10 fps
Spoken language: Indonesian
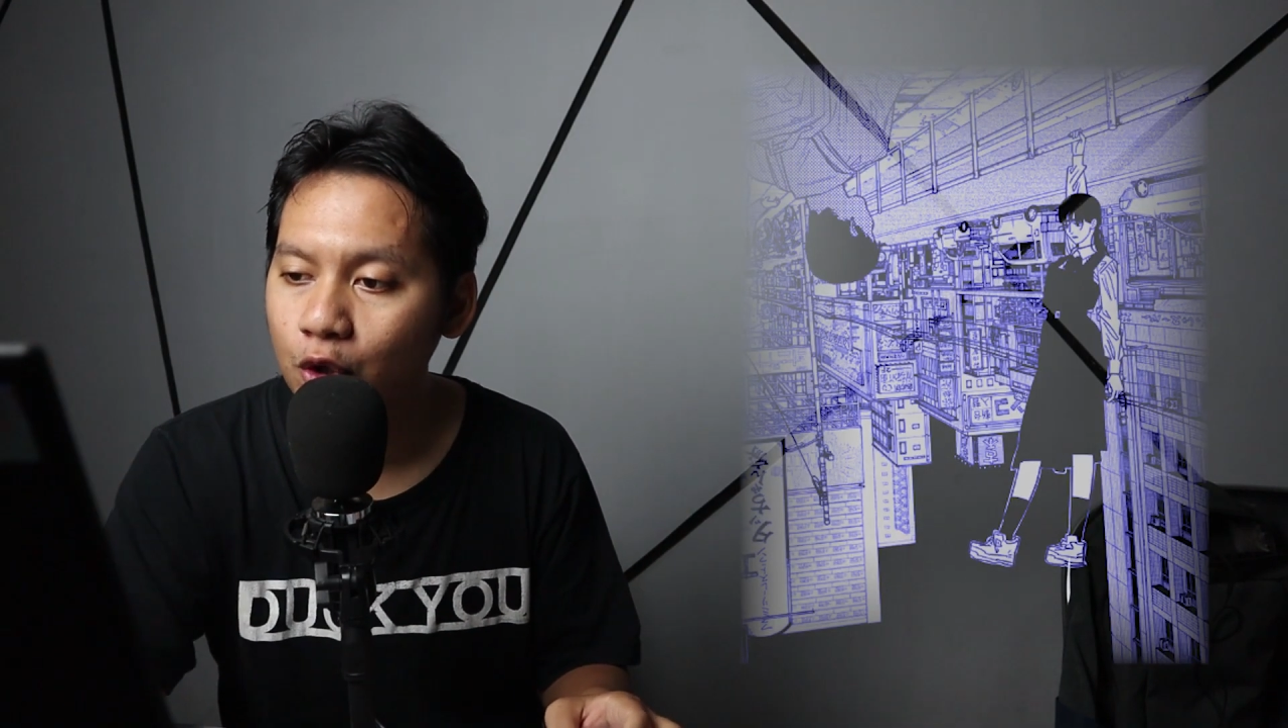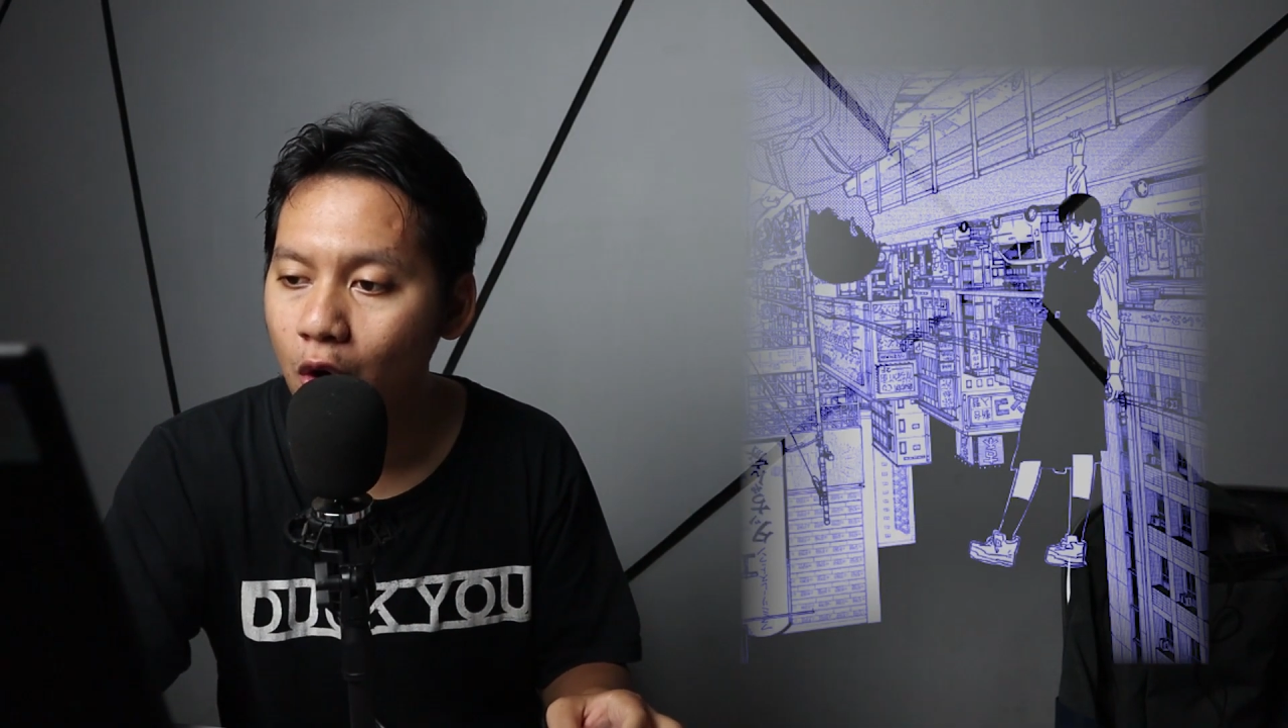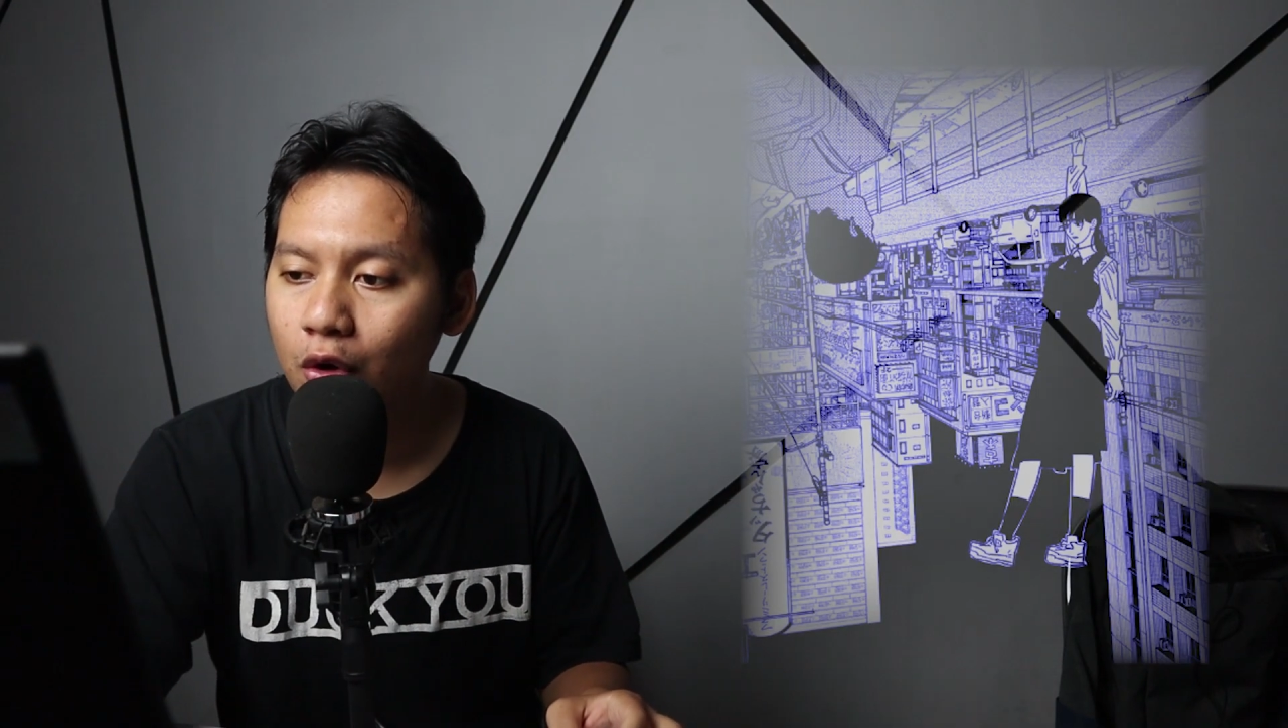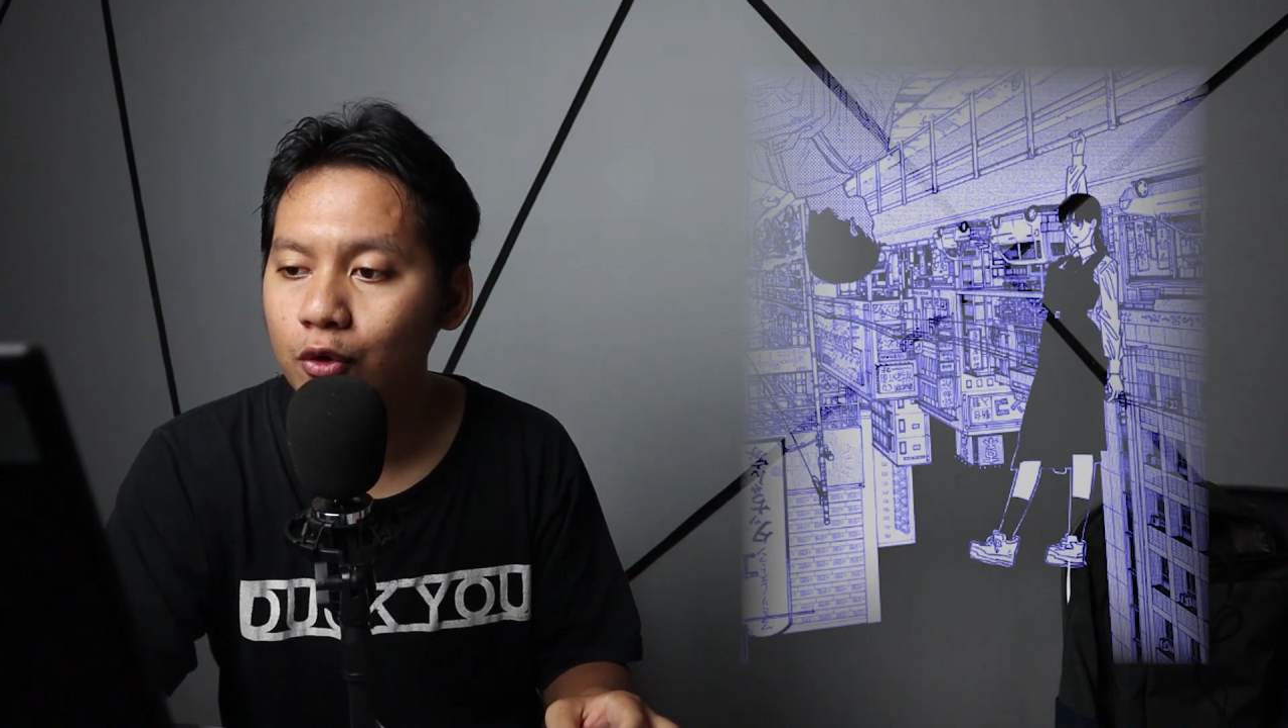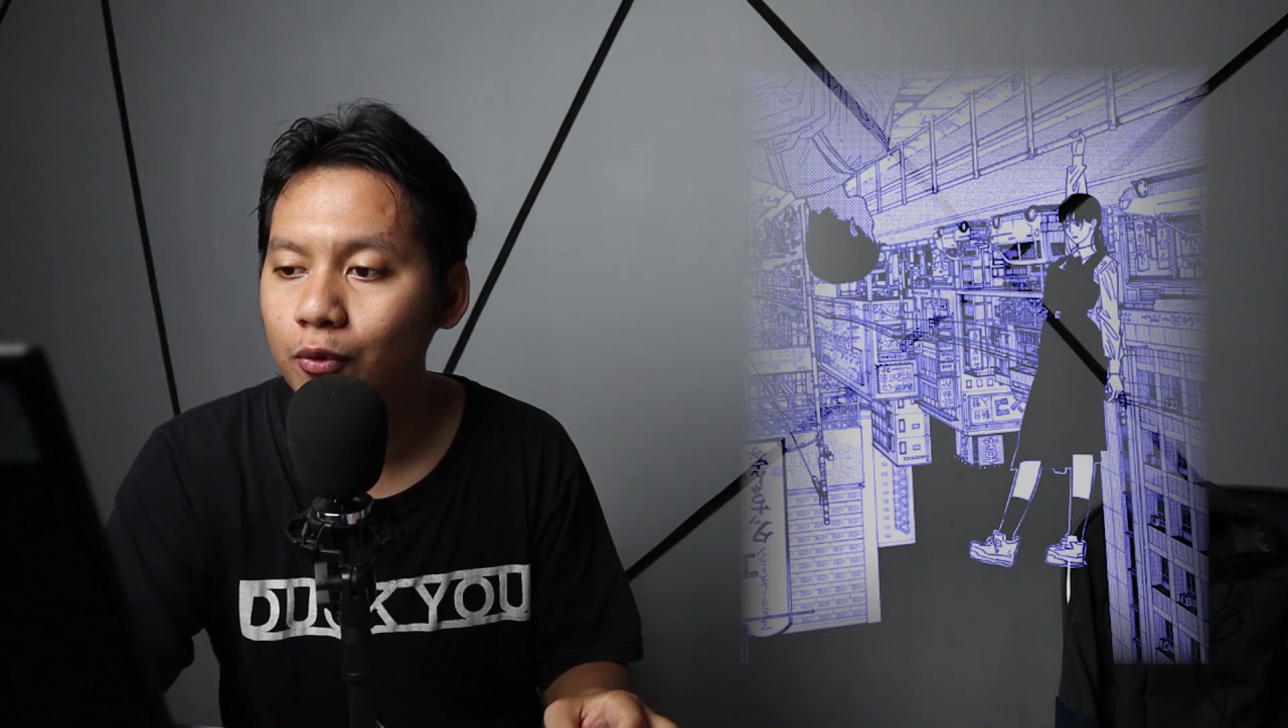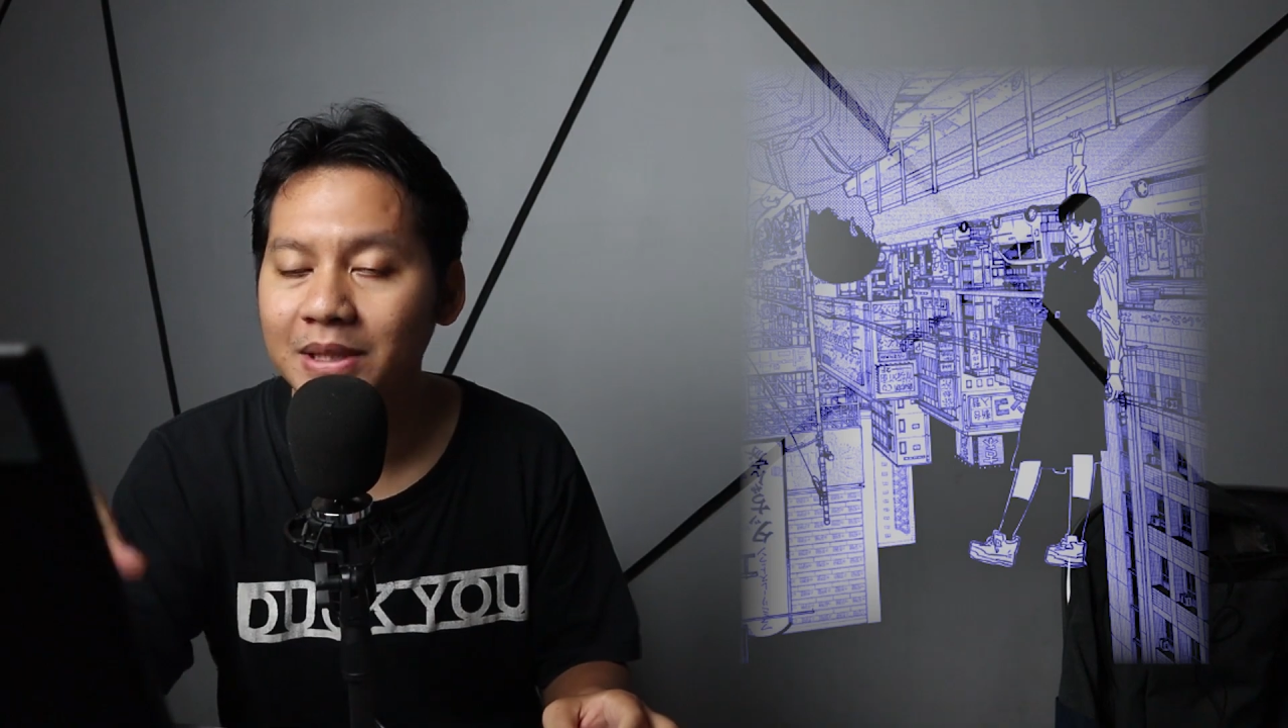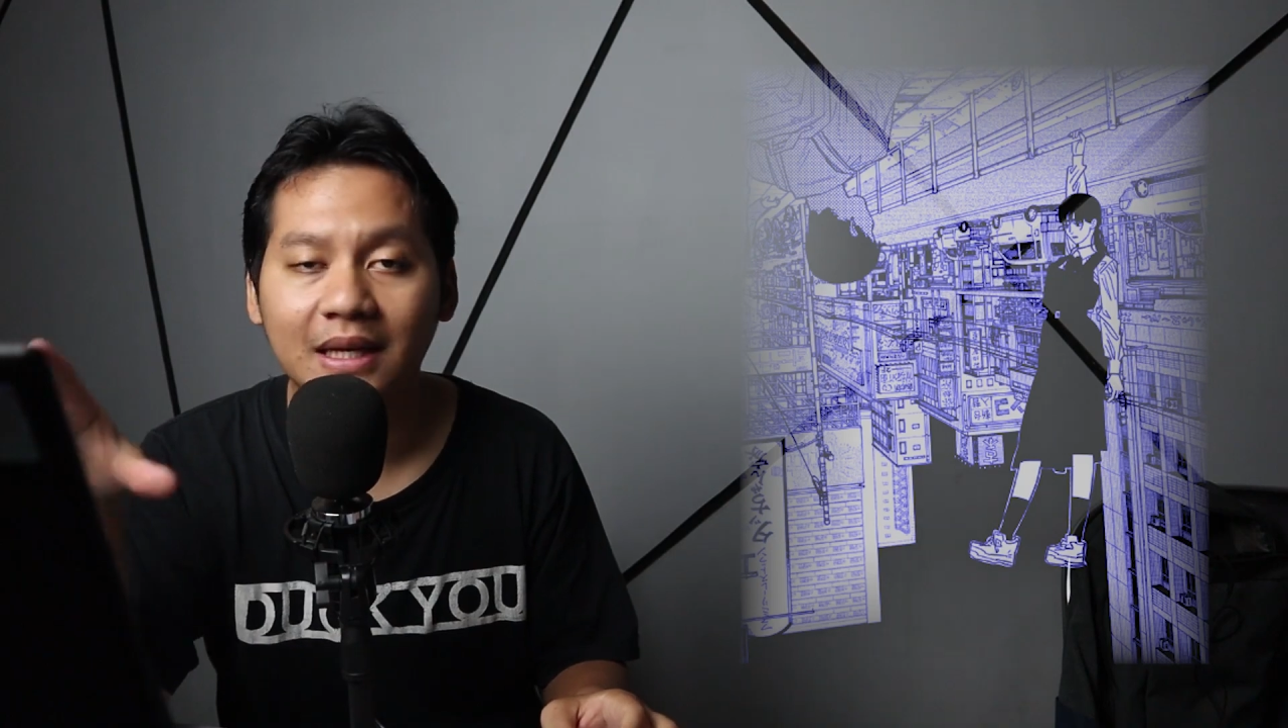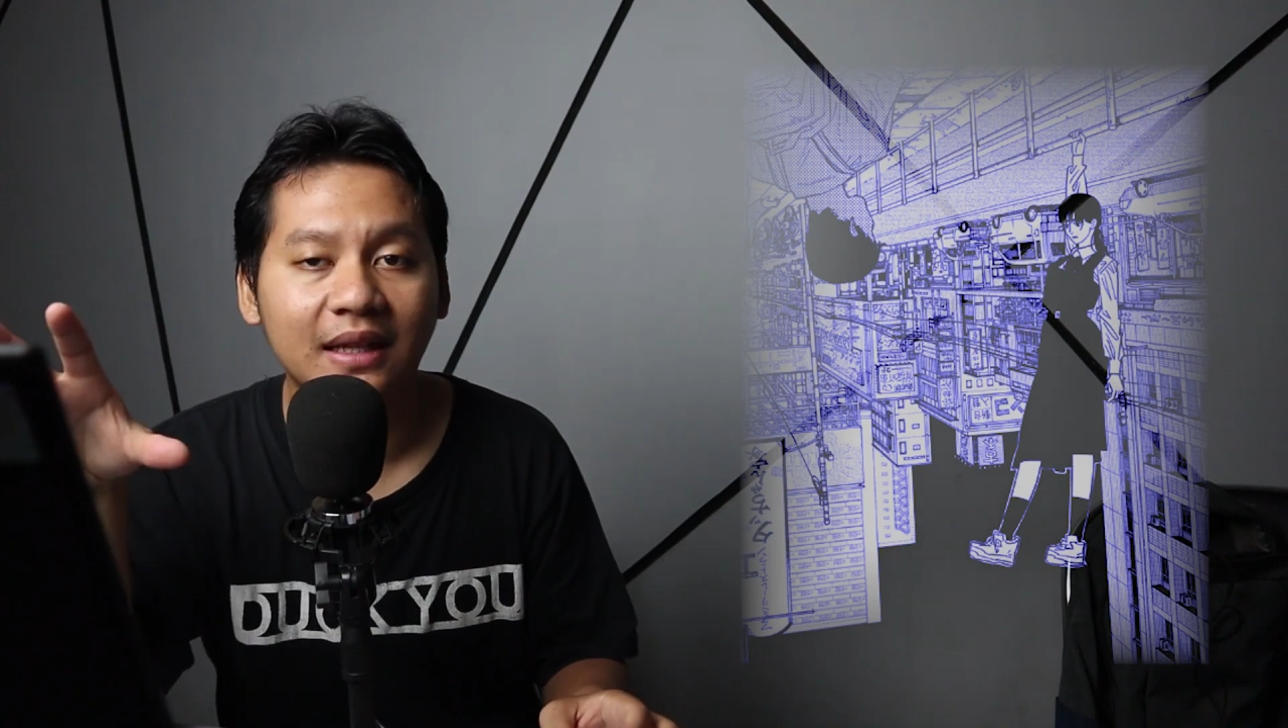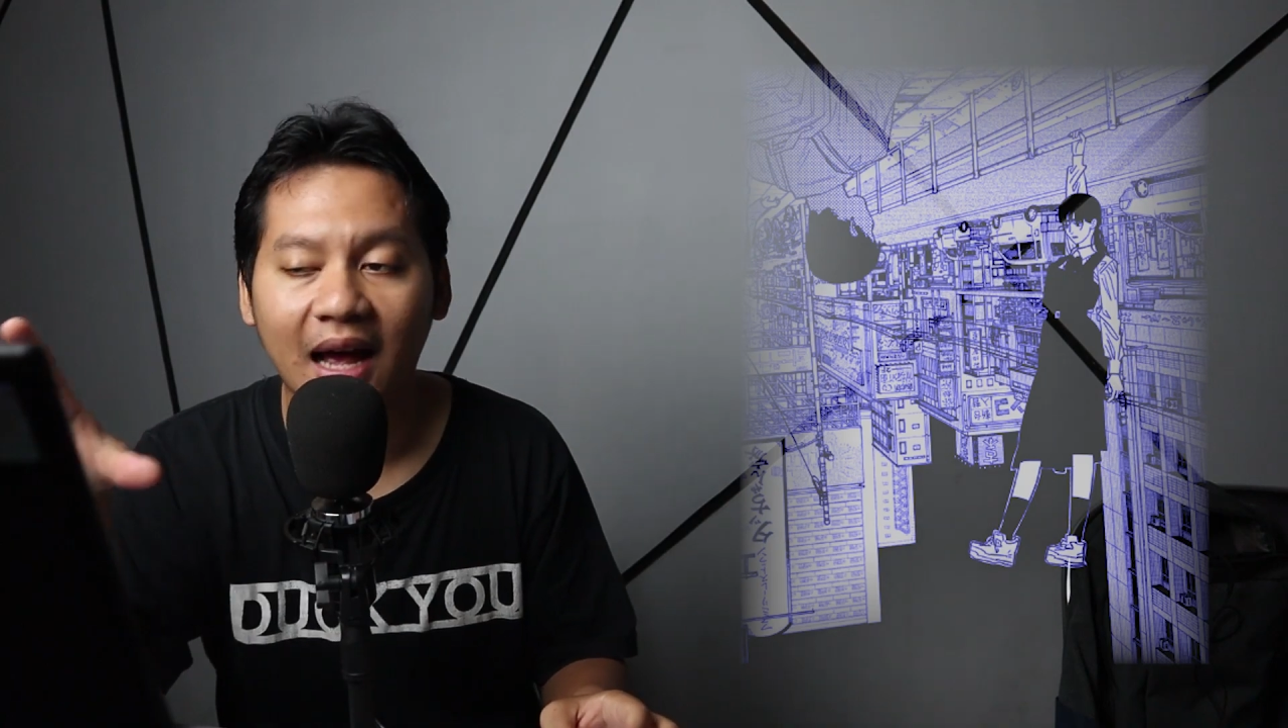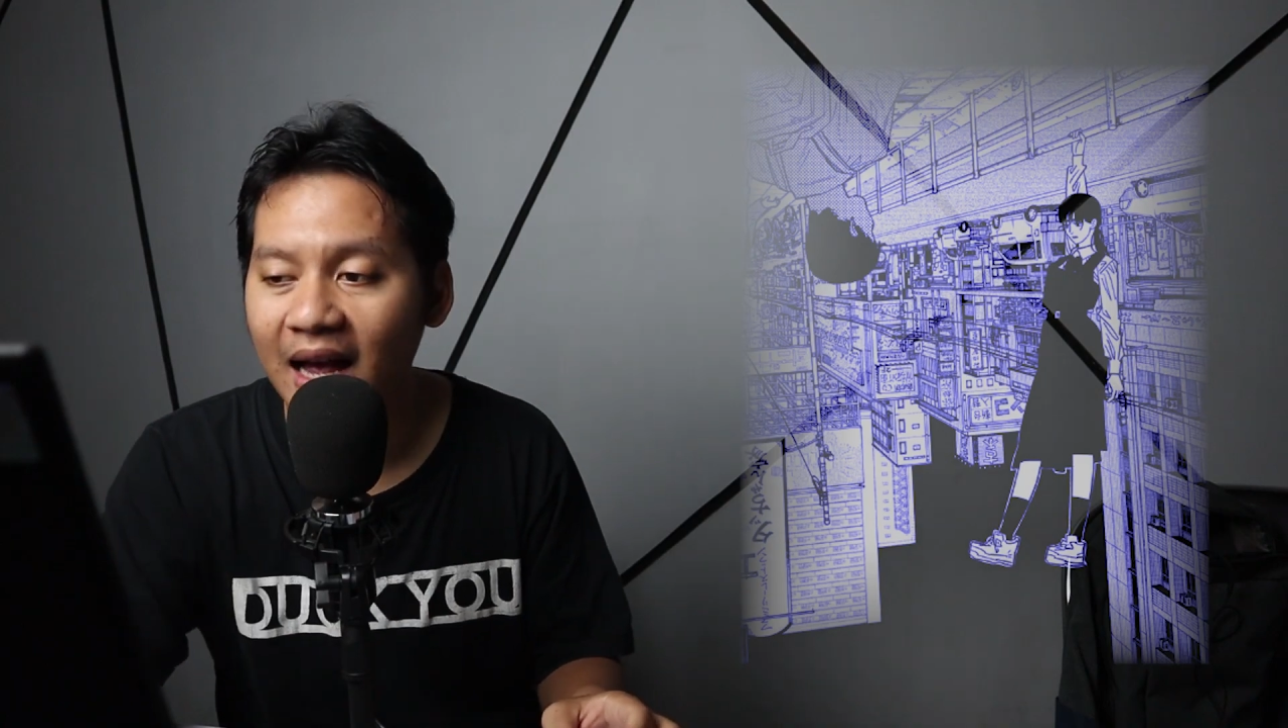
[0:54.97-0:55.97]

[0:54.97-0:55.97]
Yoru beserta